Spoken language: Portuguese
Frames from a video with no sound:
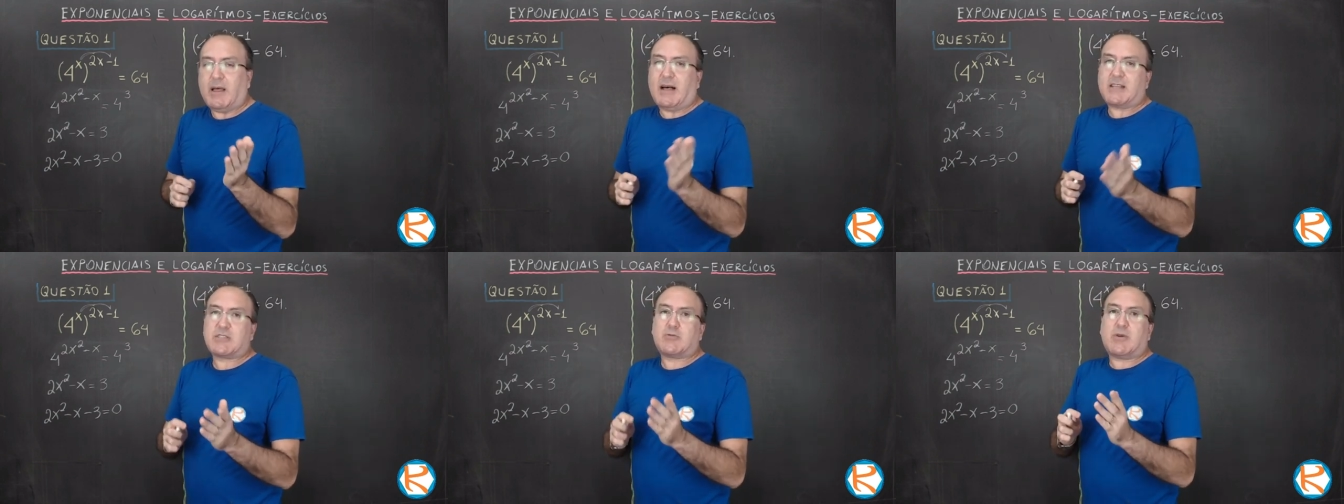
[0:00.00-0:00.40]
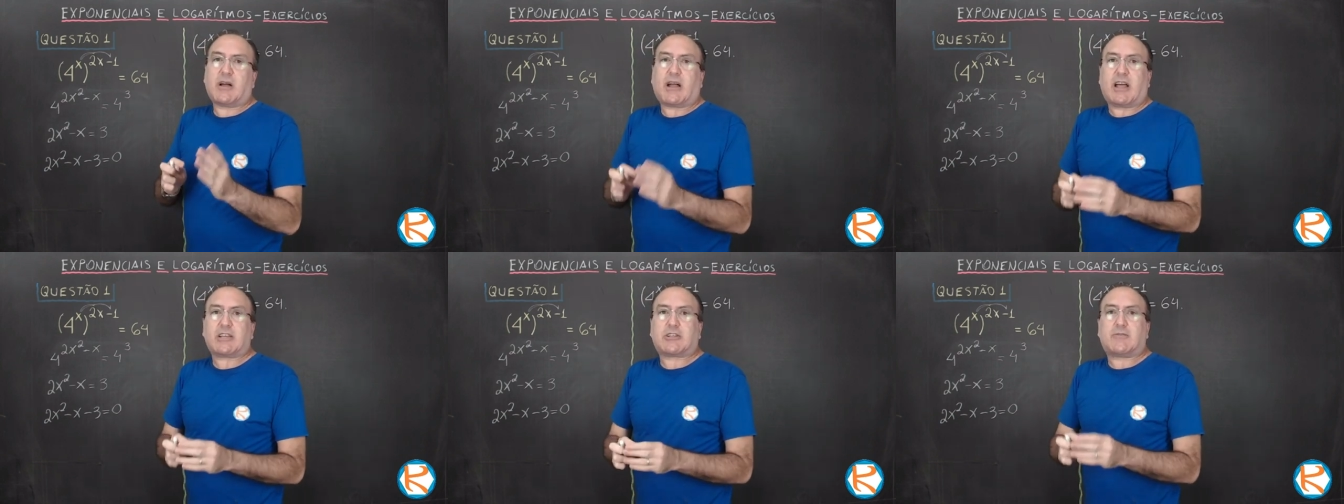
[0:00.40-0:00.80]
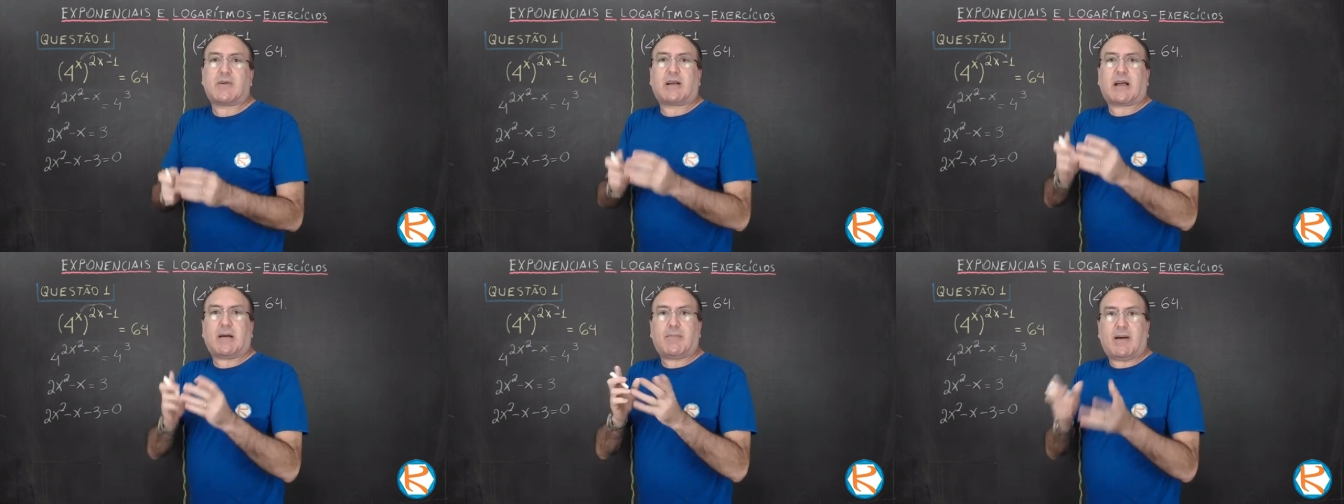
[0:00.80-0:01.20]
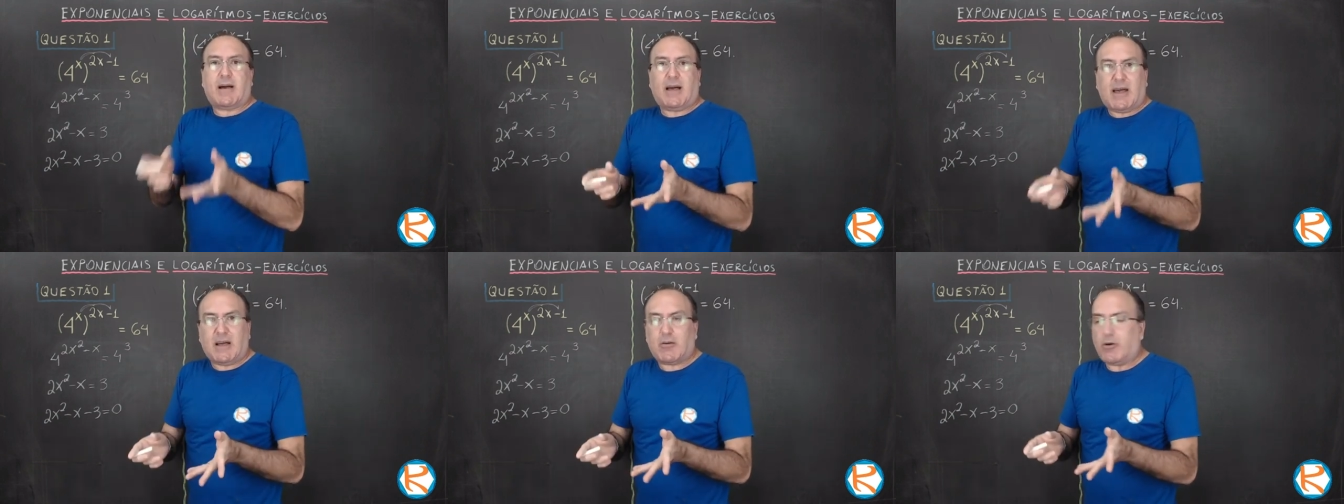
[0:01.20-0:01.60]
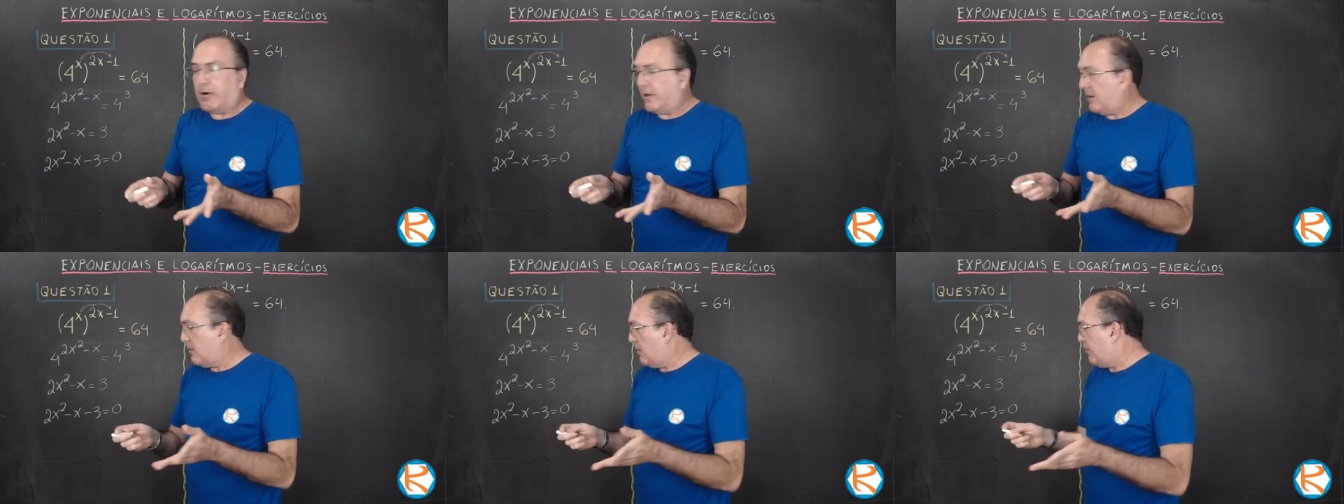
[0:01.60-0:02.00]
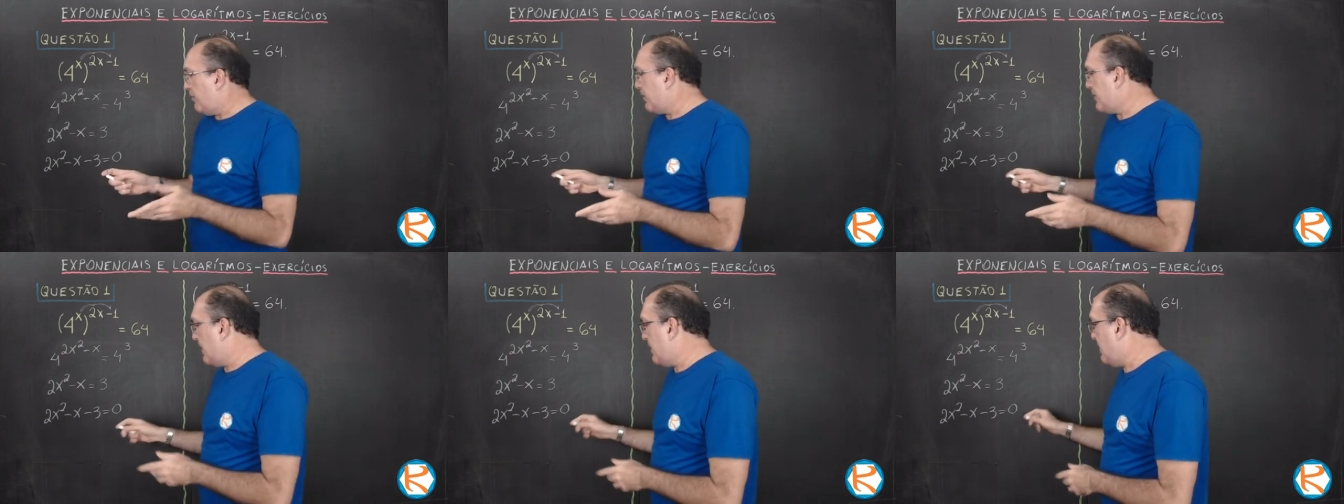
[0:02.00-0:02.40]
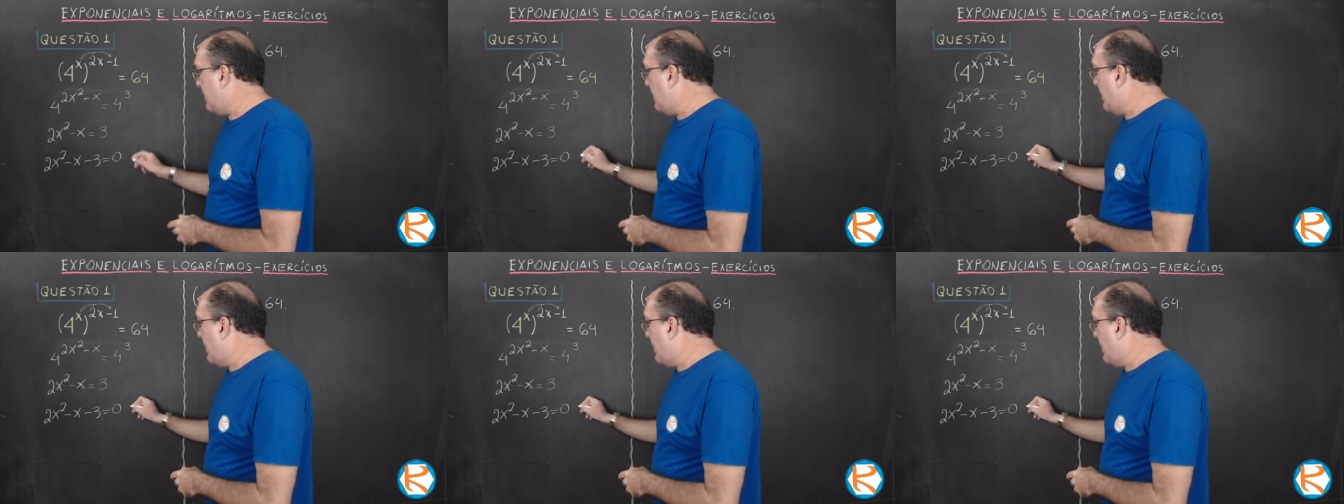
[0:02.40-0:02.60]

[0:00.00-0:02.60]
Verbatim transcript: a sua questão vai acabar agora. Porque